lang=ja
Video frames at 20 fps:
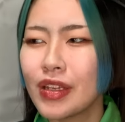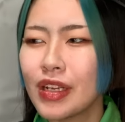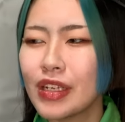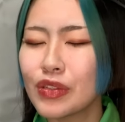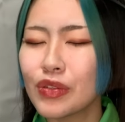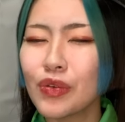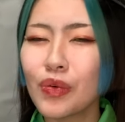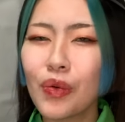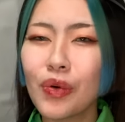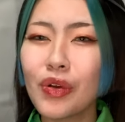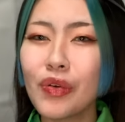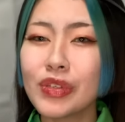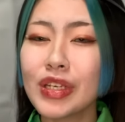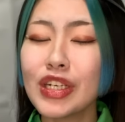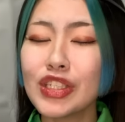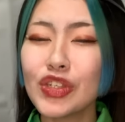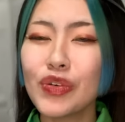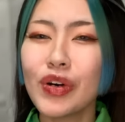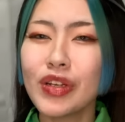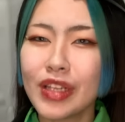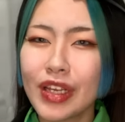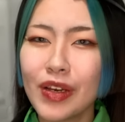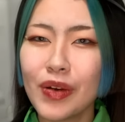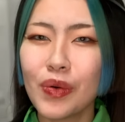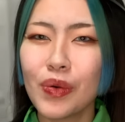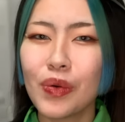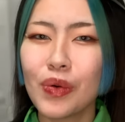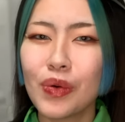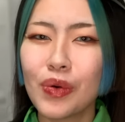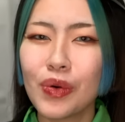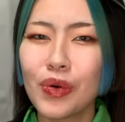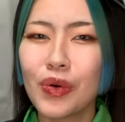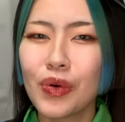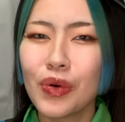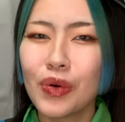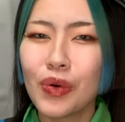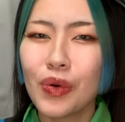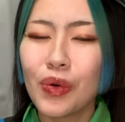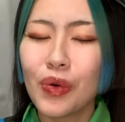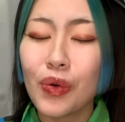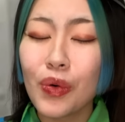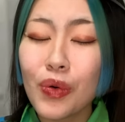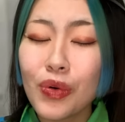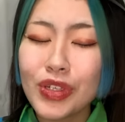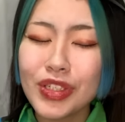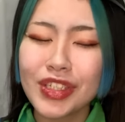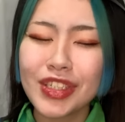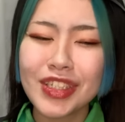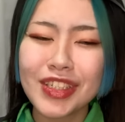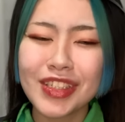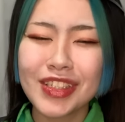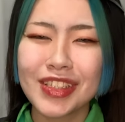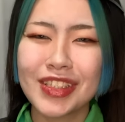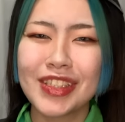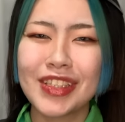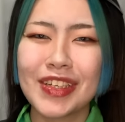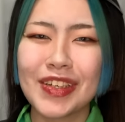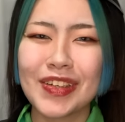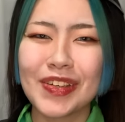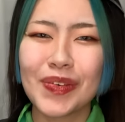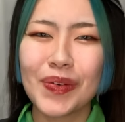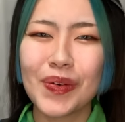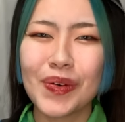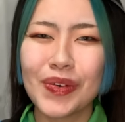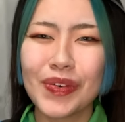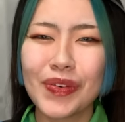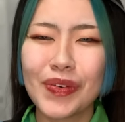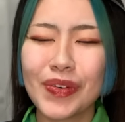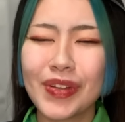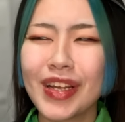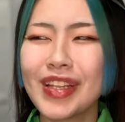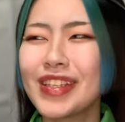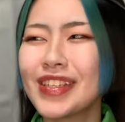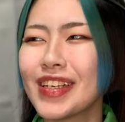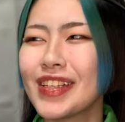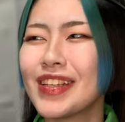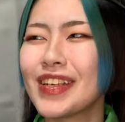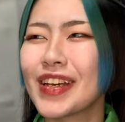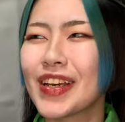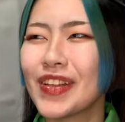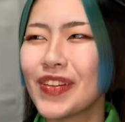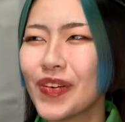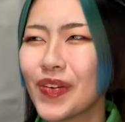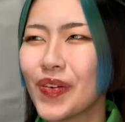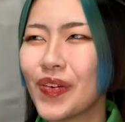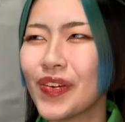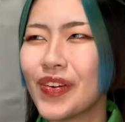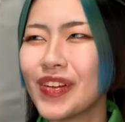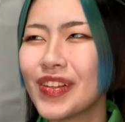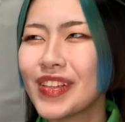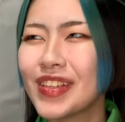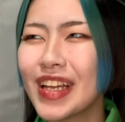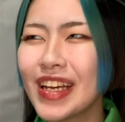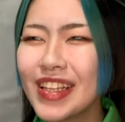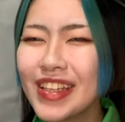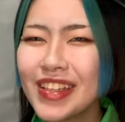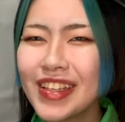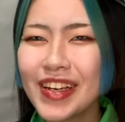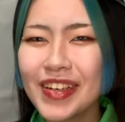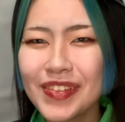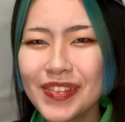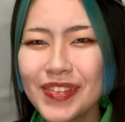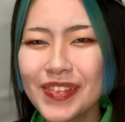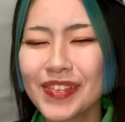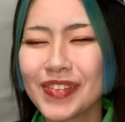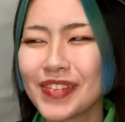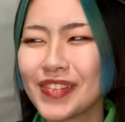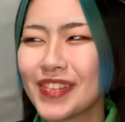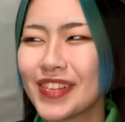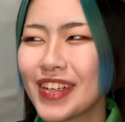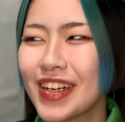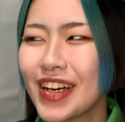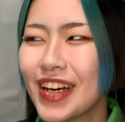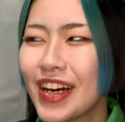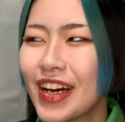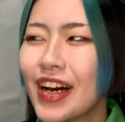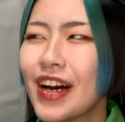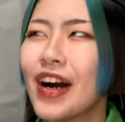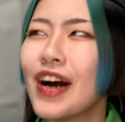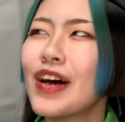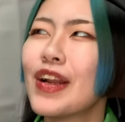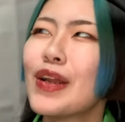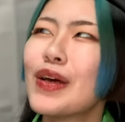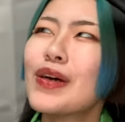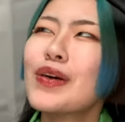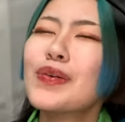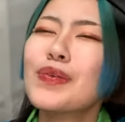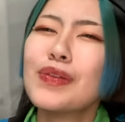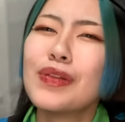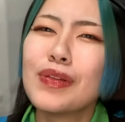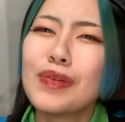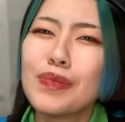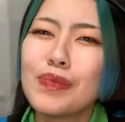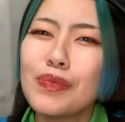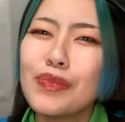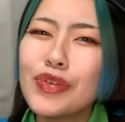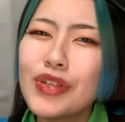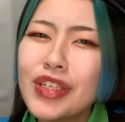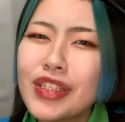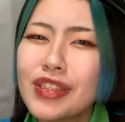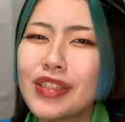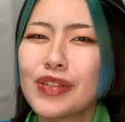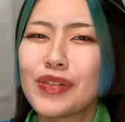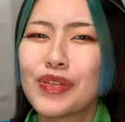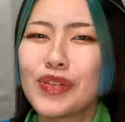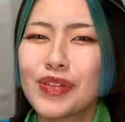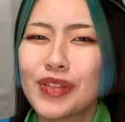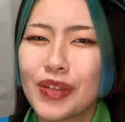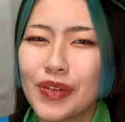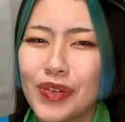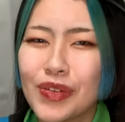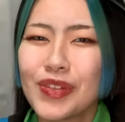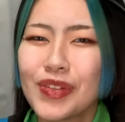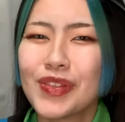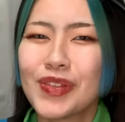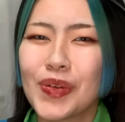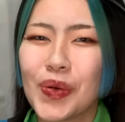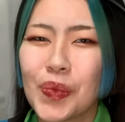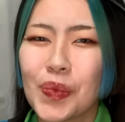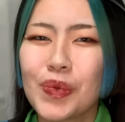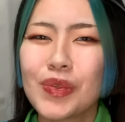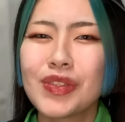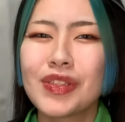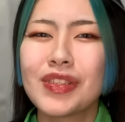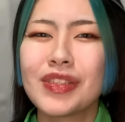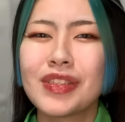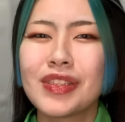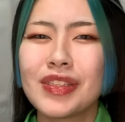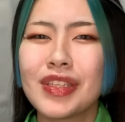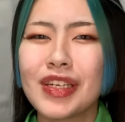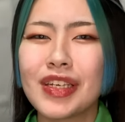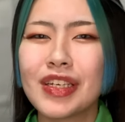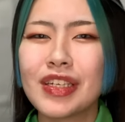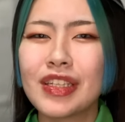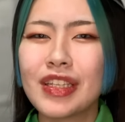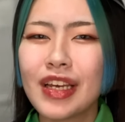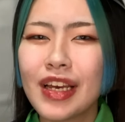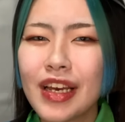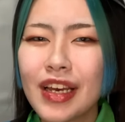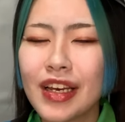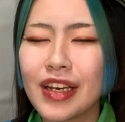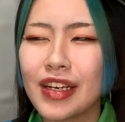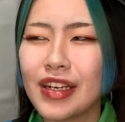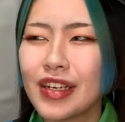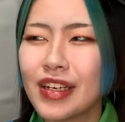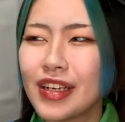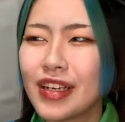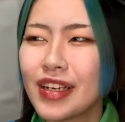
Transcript: その頃最初はね美味しいってなってたんだけどだんだんあれ無理して食ってるって思ってきて